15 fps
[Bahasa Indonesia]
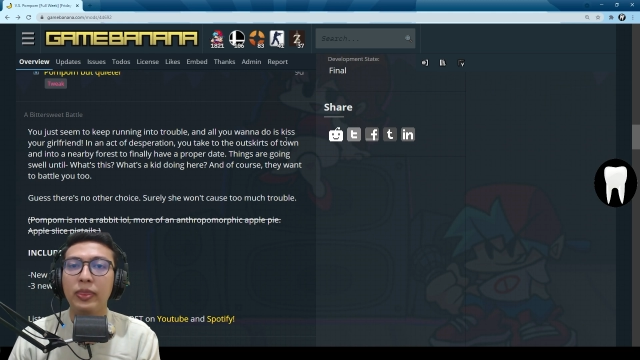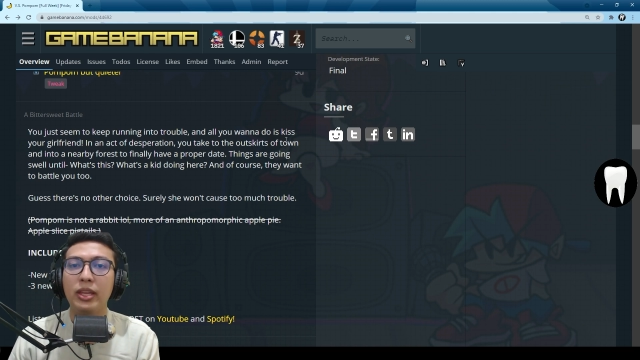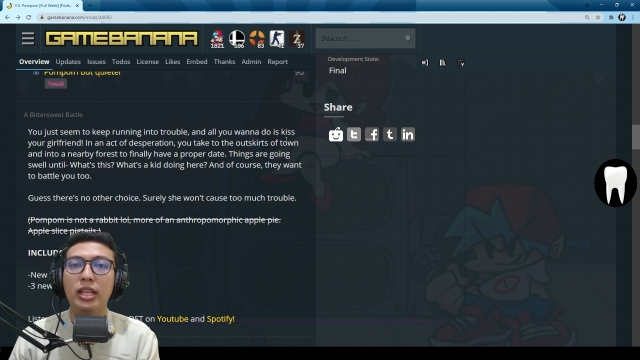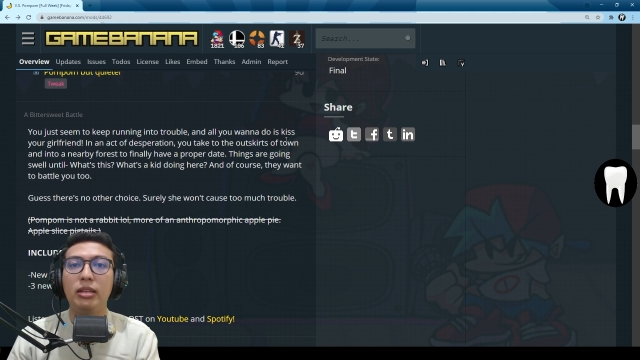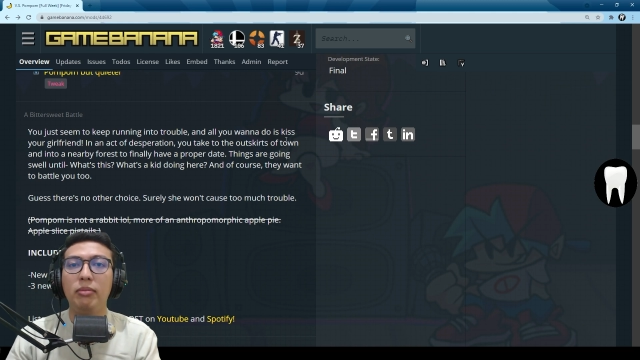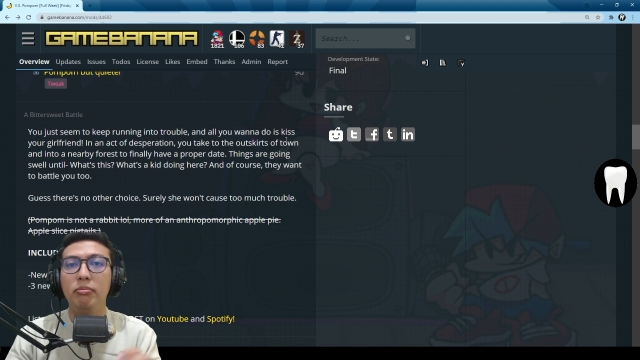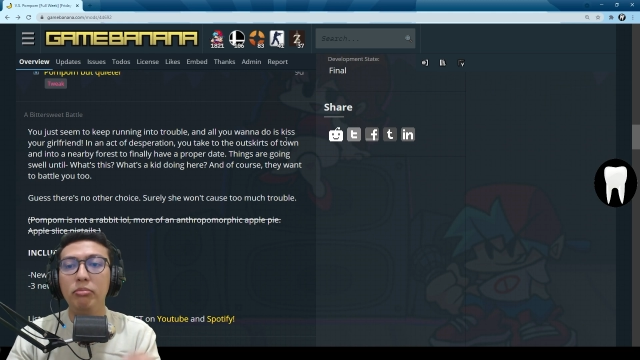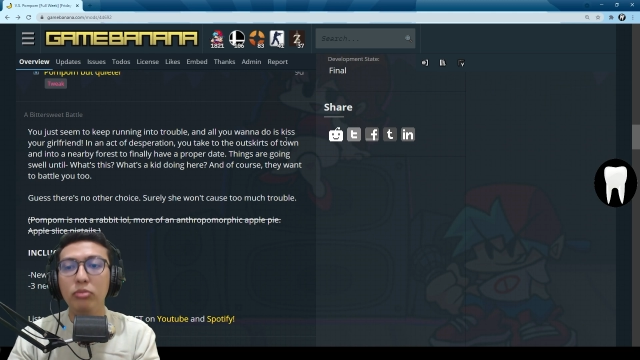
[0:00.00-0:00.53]

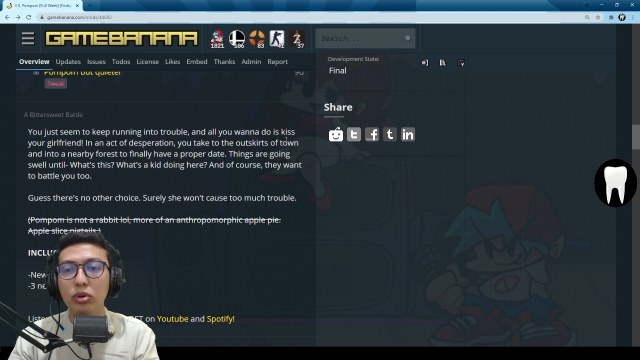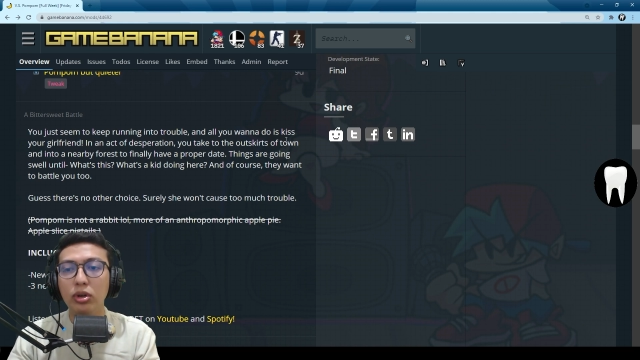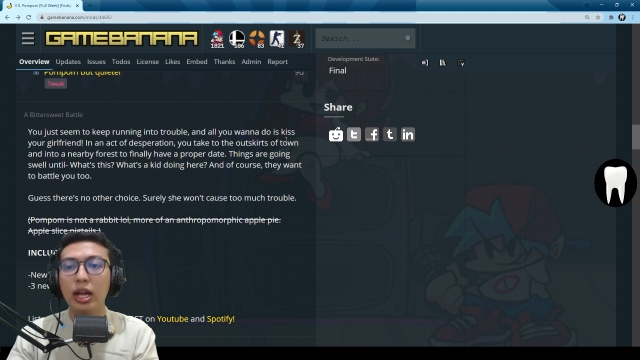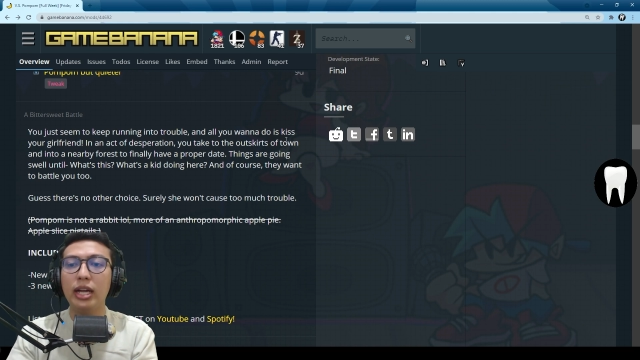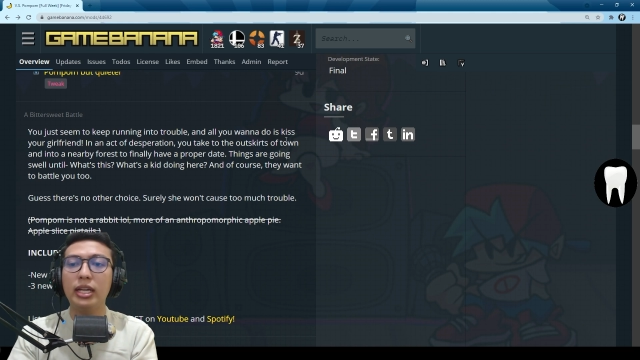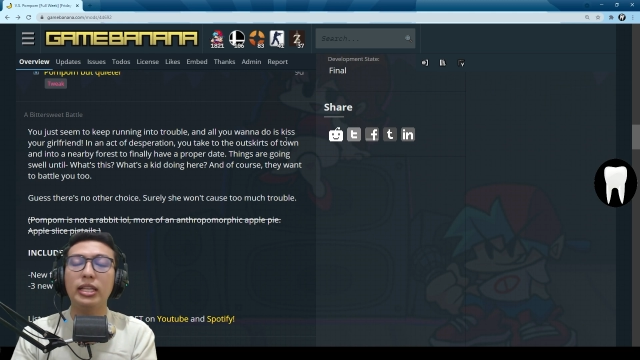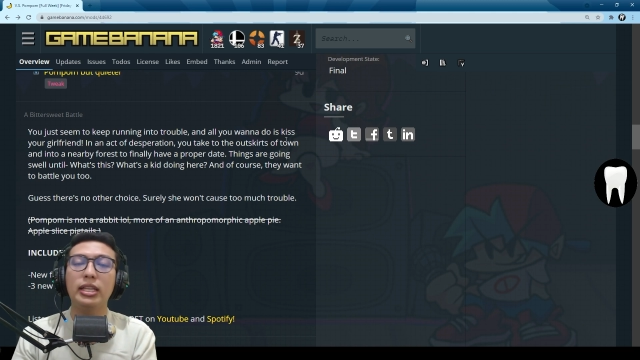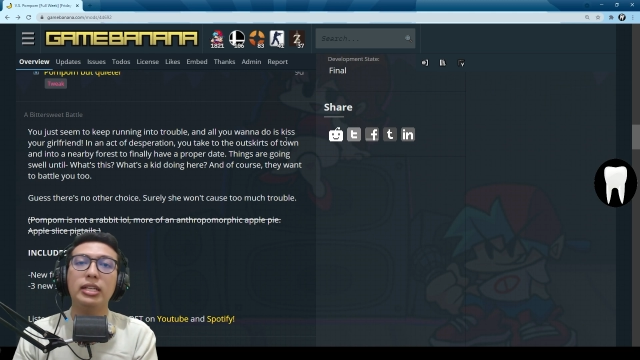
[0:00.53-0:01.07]

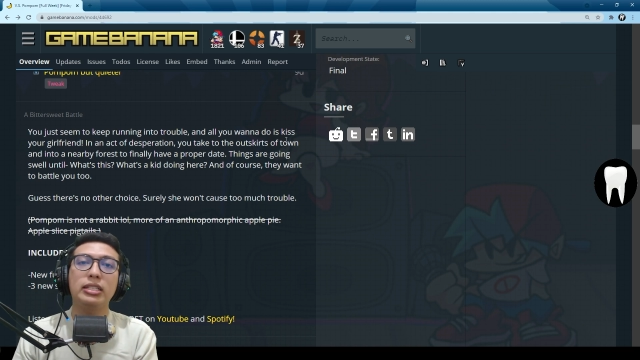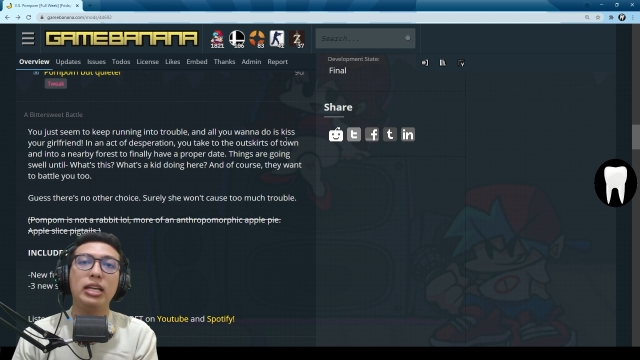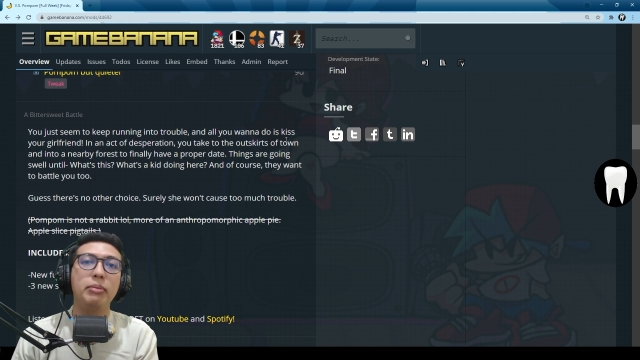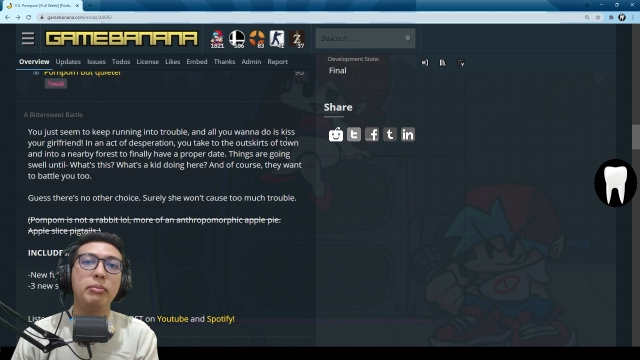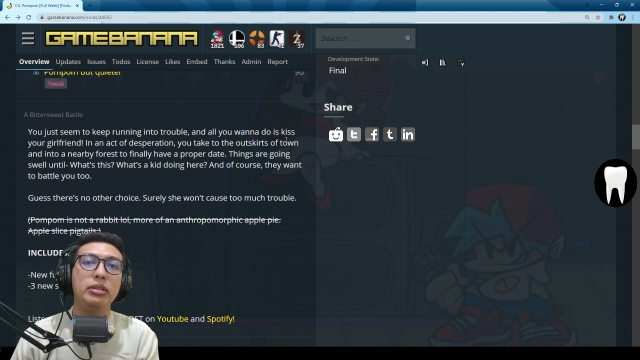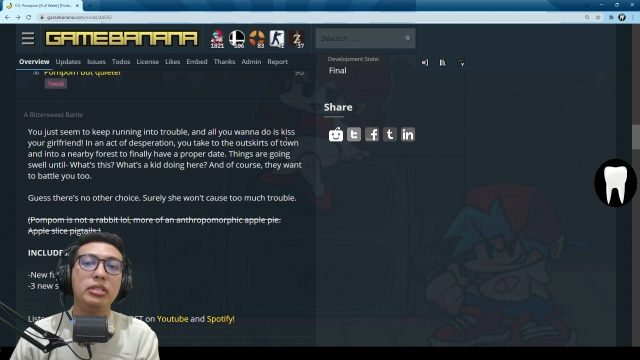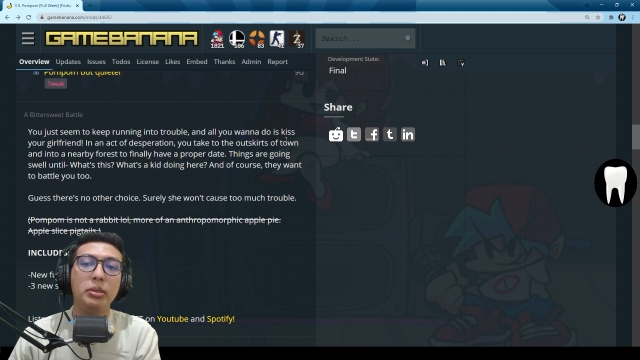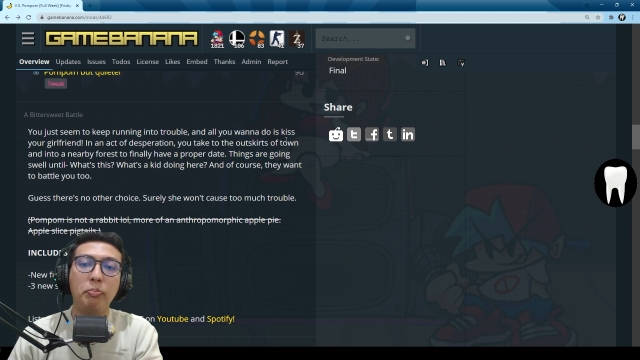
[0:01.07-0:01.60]
ketemulah kita
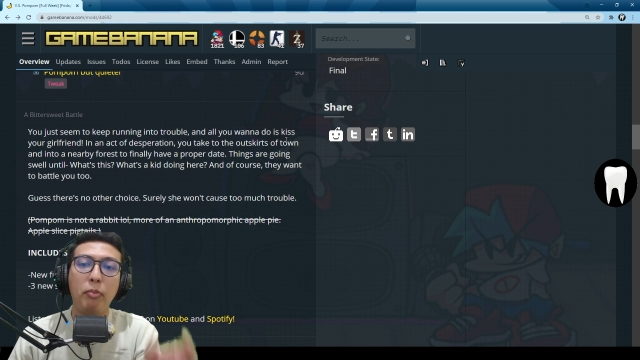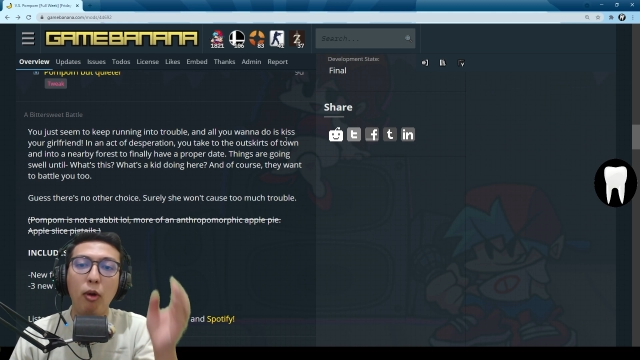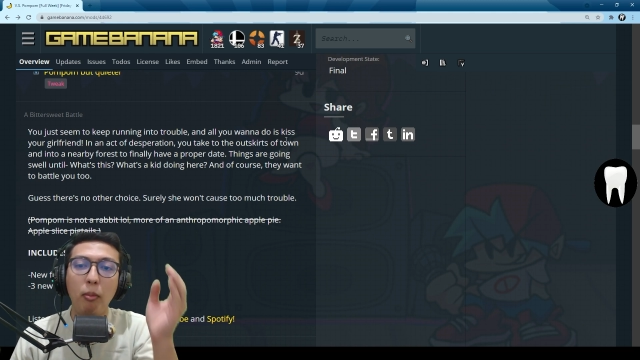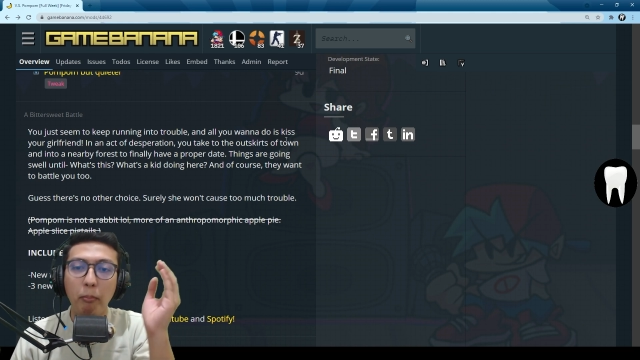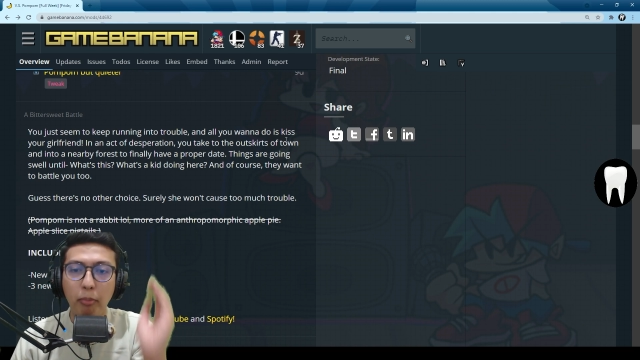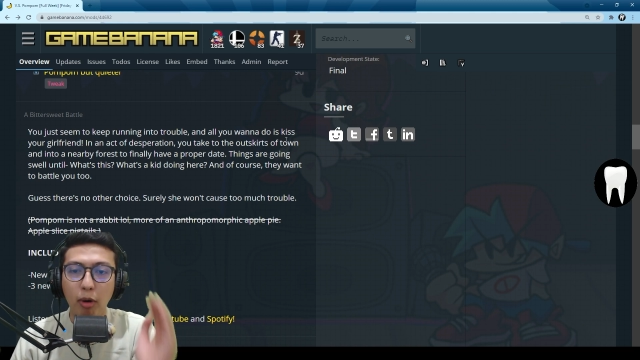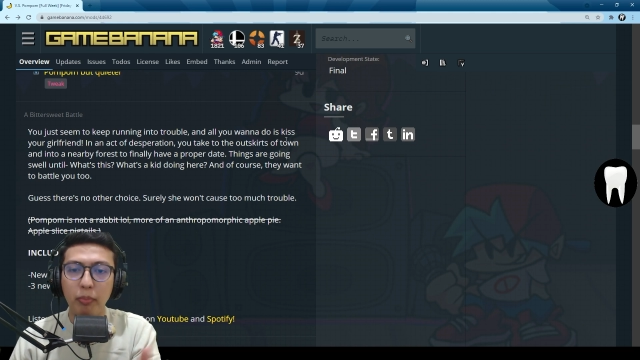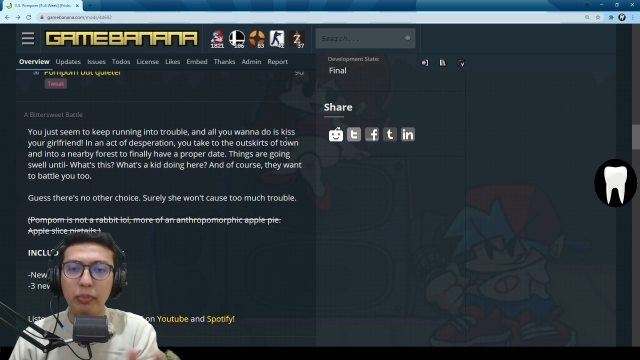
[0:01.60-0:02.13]
sama si pom
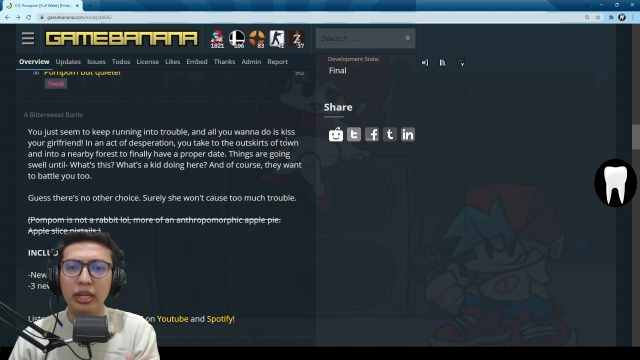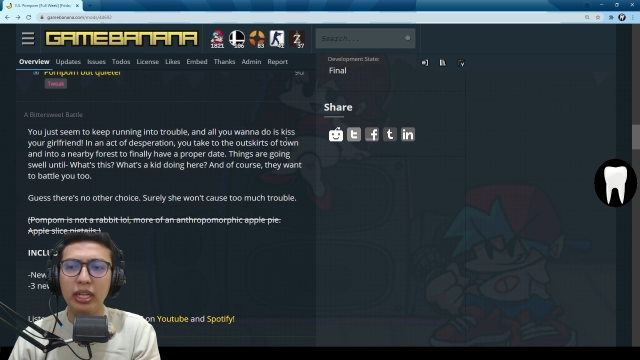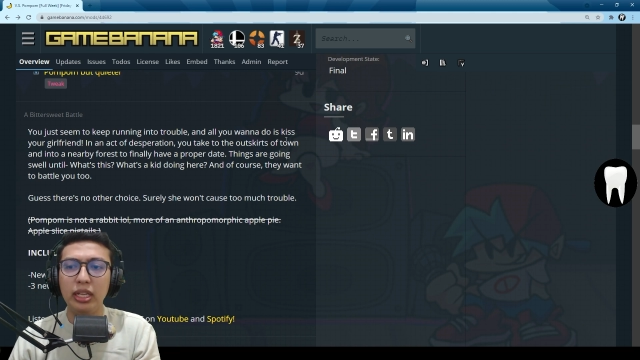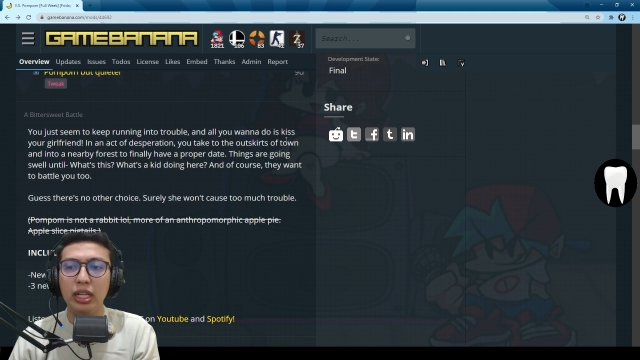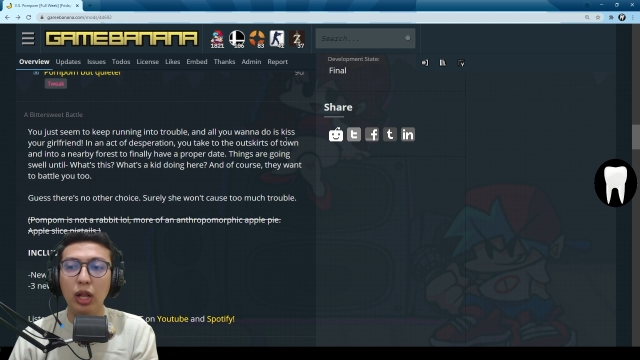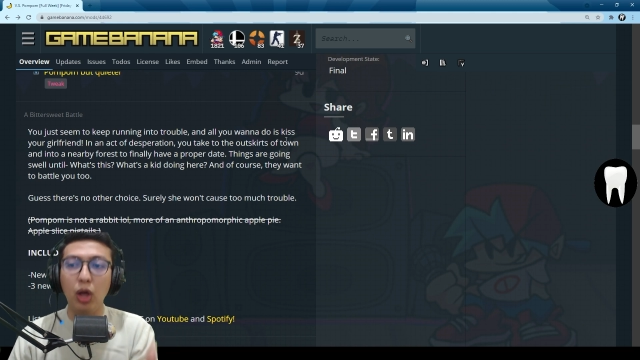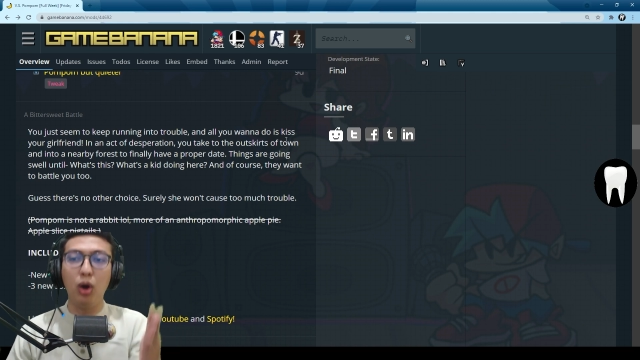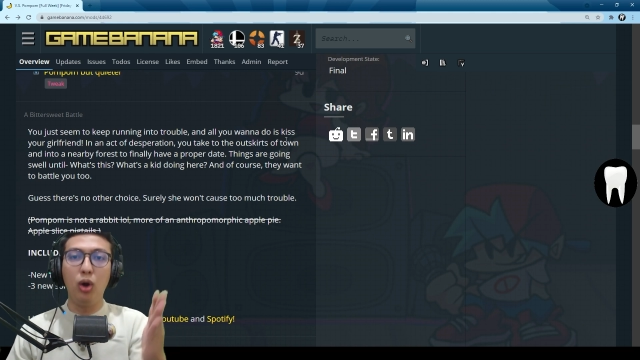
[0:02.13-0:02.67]
pom
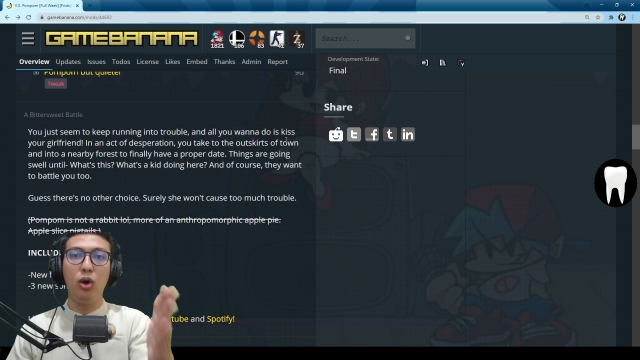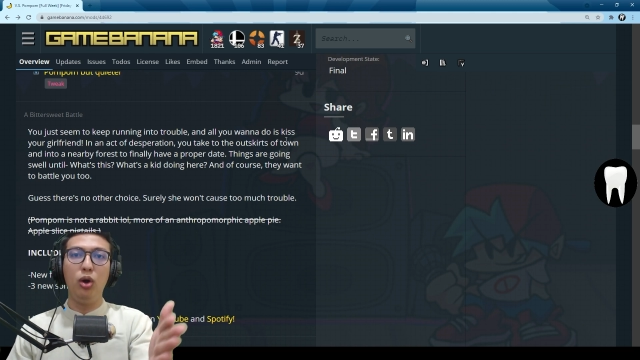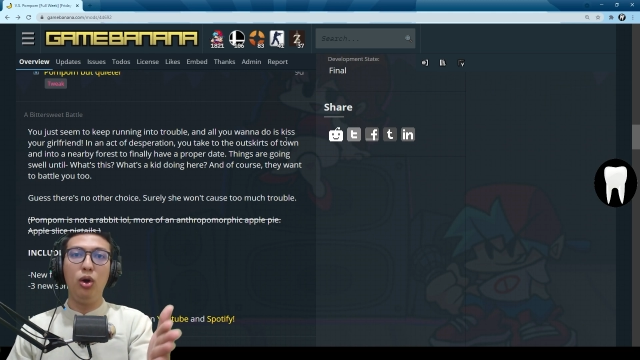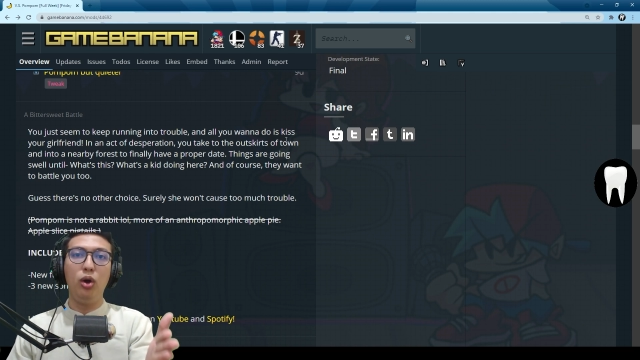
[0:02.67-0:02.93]
ini loh.